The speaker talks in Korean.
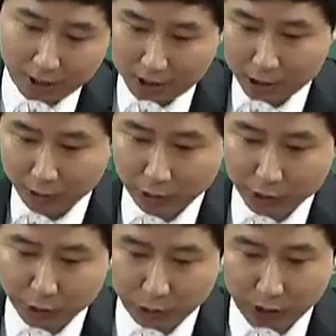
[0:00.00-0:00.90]
지원하는 형
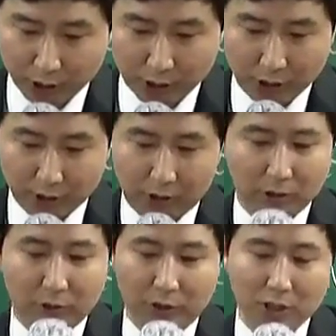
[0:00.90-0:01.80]
식으로 이렇게
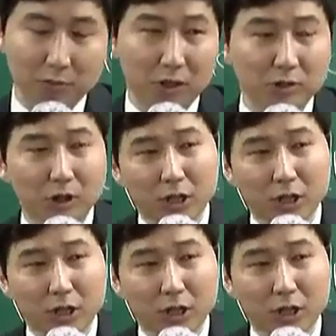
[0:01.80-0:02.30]
들어가도록 하겠습니다. 그래서